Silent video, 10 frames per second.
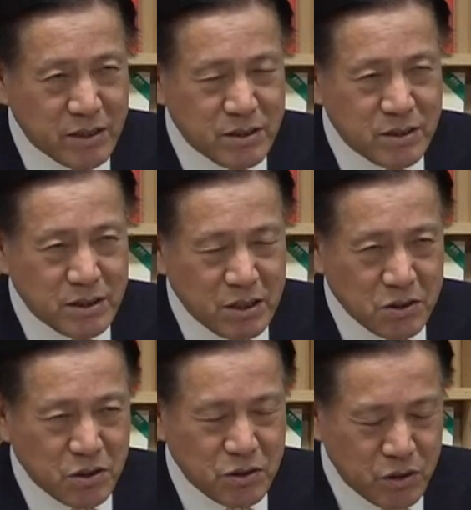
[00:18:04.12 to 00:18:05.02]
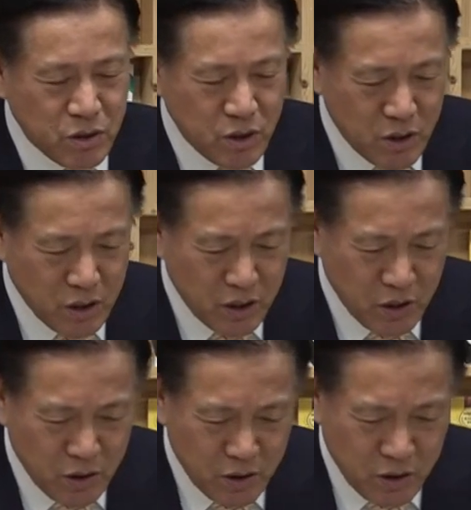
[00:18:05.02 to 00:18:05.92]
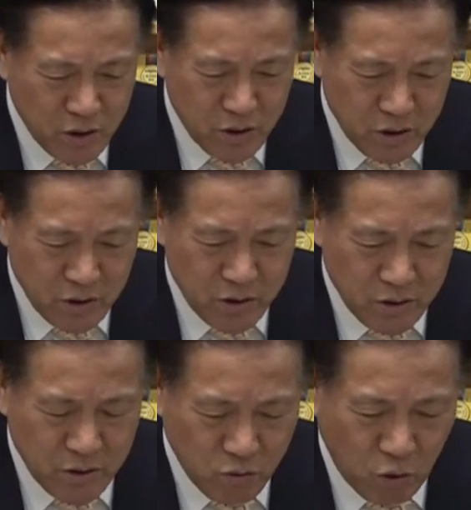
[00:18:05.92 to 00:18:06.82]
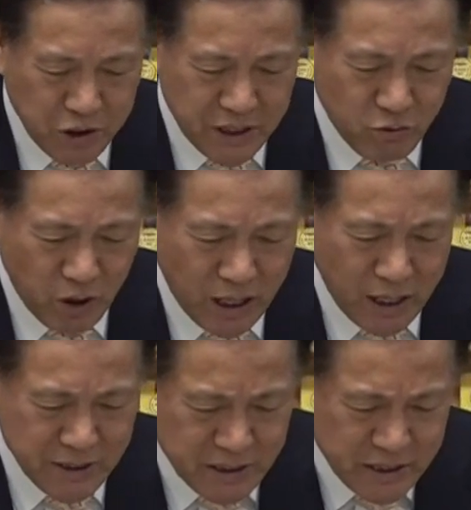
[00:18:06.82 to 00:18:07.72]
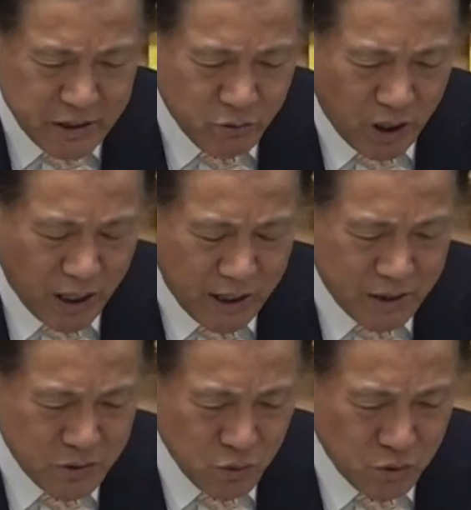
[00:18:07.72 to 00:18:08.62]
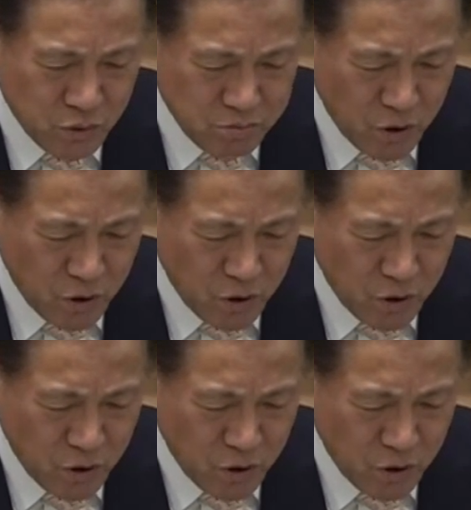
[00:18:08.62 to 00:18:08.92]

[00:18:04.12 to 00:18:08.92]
그 어떤 예, 권익과 이익과 또는